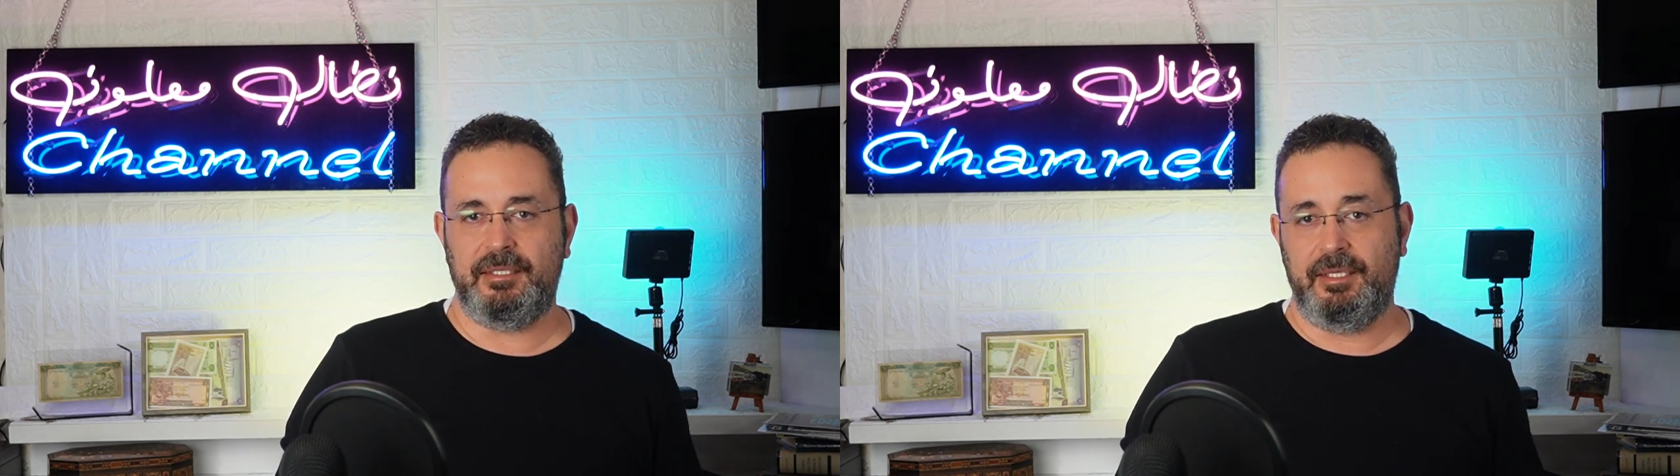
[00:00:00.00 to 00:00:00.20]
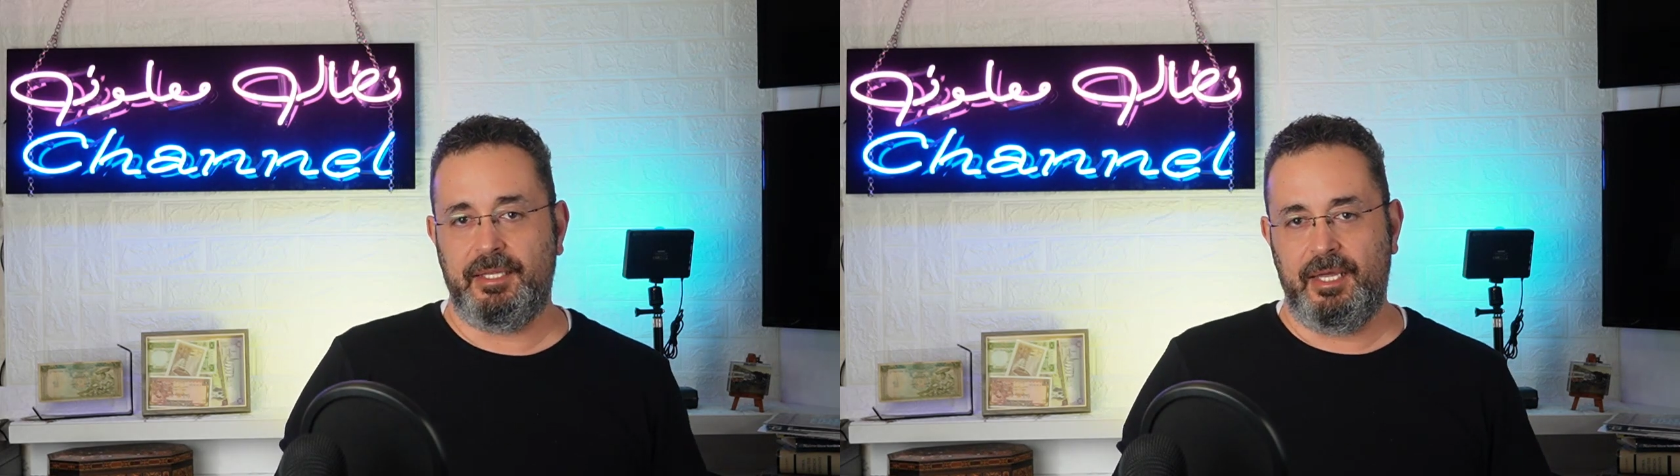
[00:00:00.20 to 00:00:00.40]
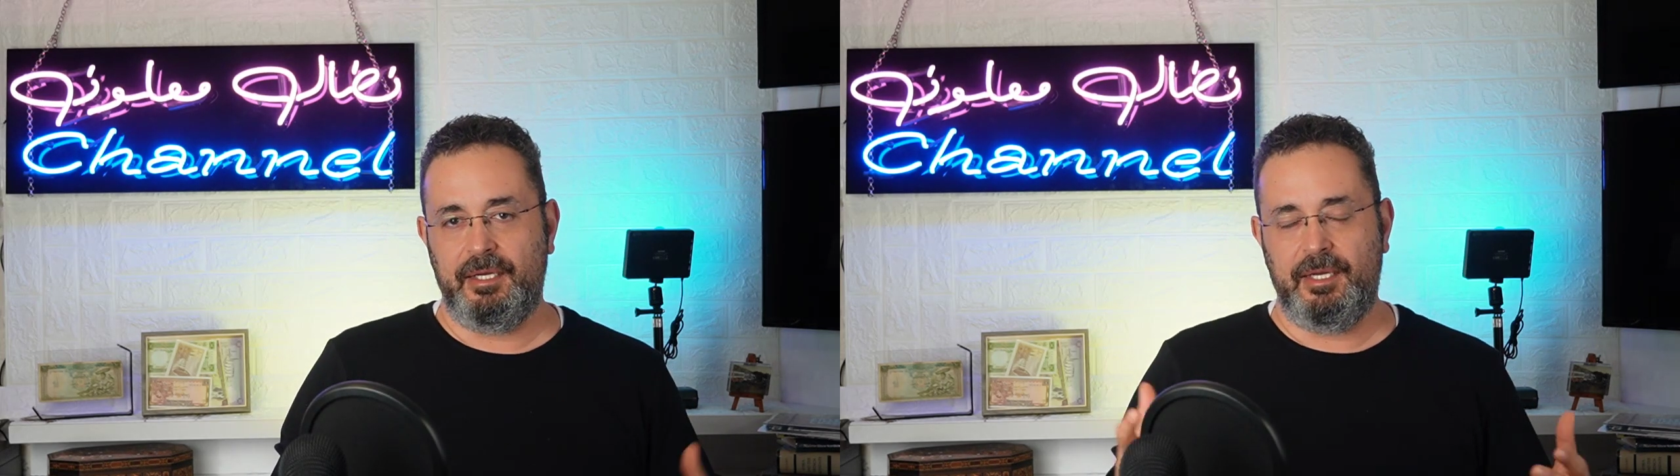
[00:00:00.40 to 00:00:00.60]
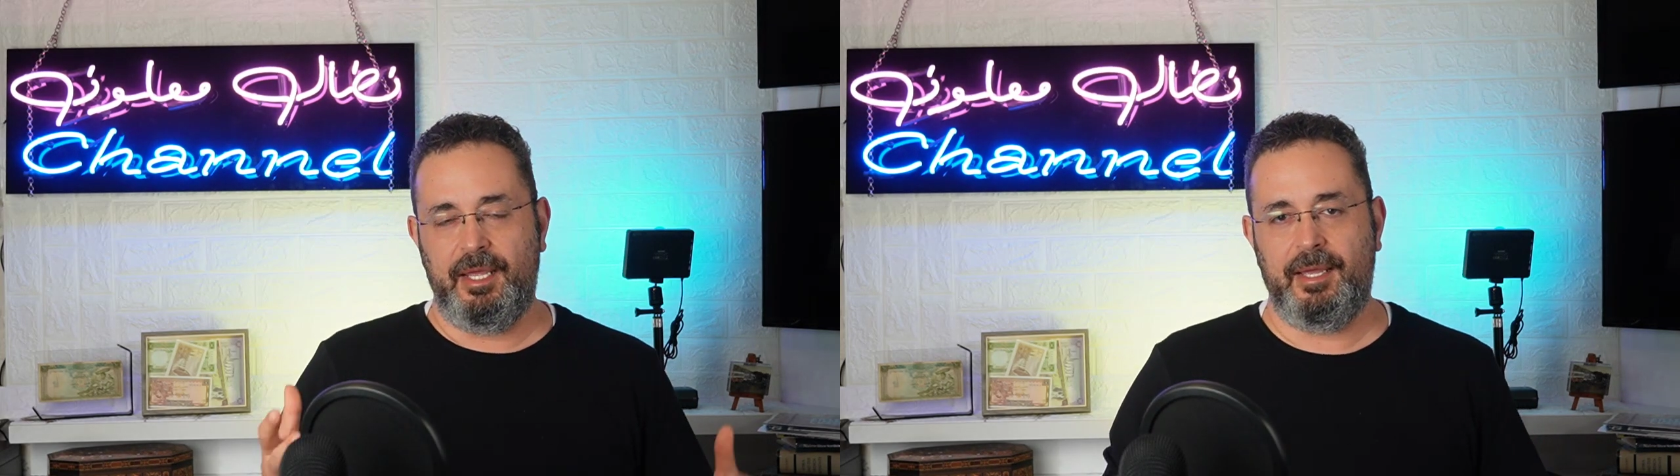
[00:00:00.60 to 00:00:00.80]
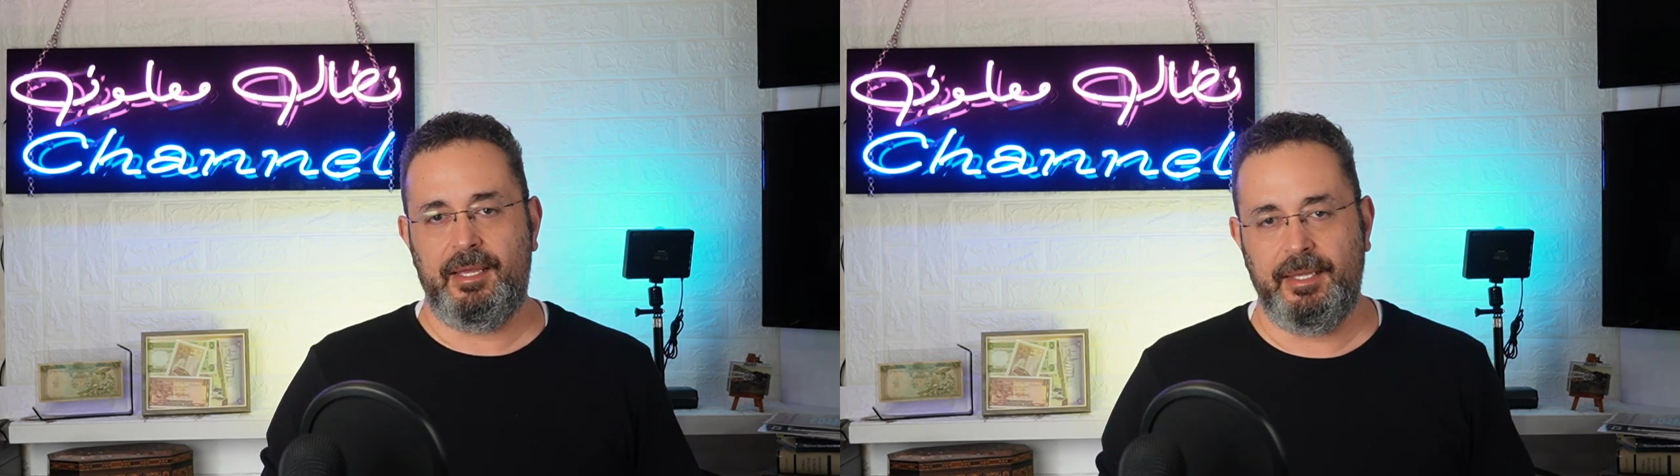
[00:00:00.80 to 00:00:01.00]
اللي كان
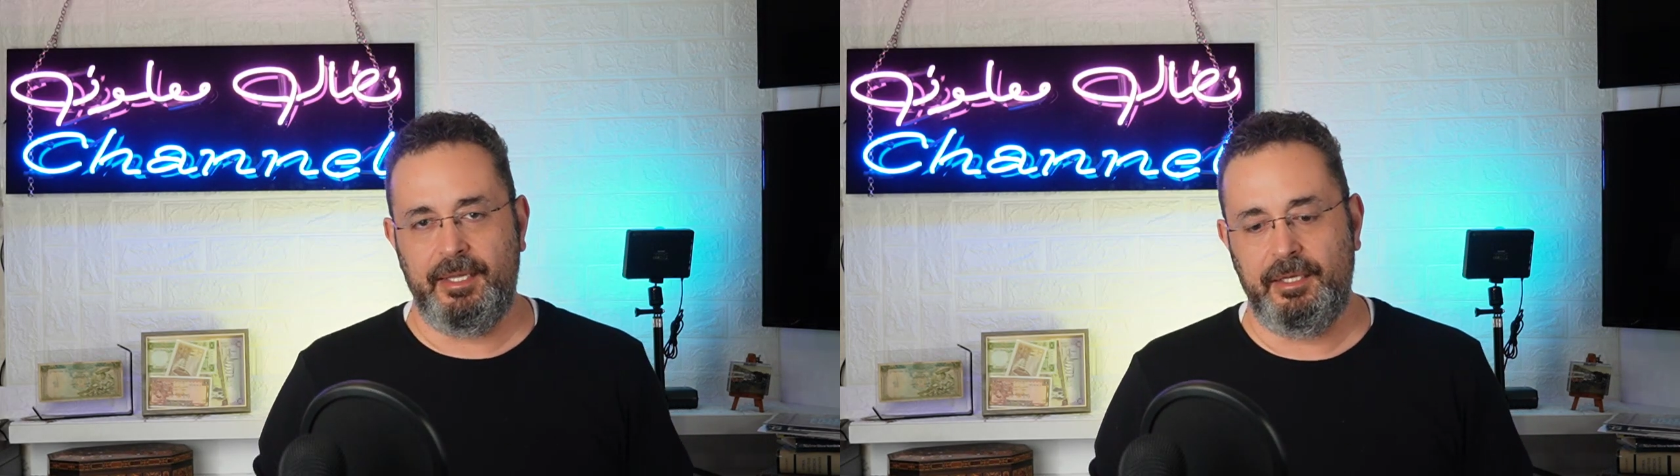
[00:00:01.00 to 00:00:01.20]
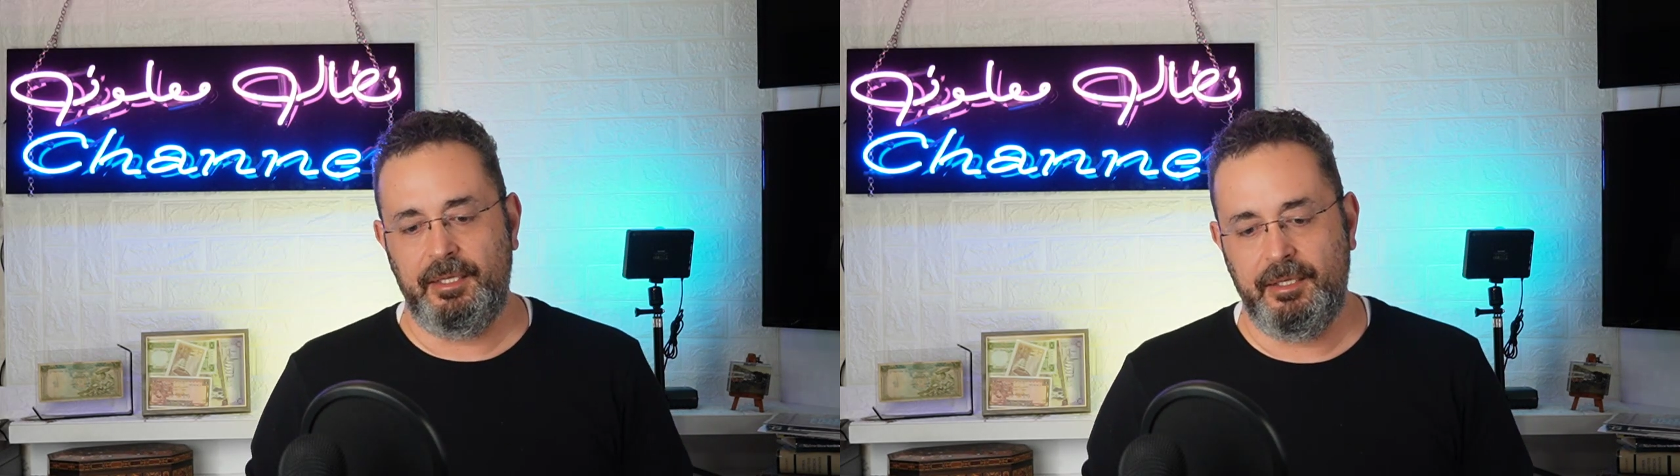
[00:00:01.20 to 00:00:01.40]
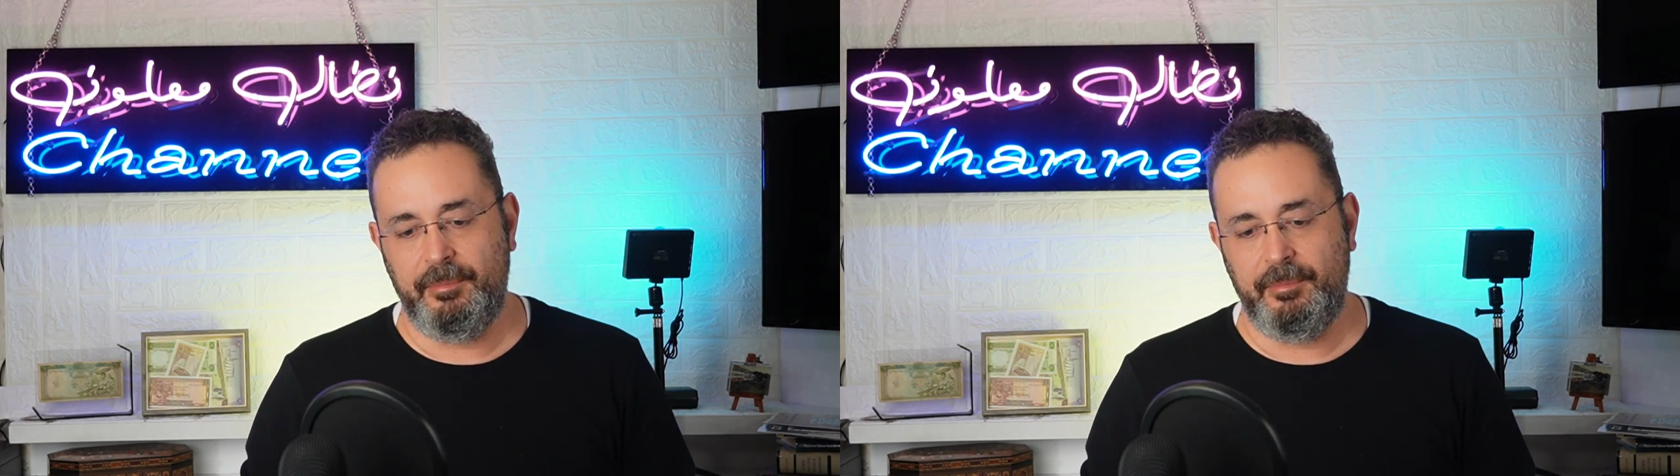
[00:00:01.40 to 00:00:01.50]
لها يعني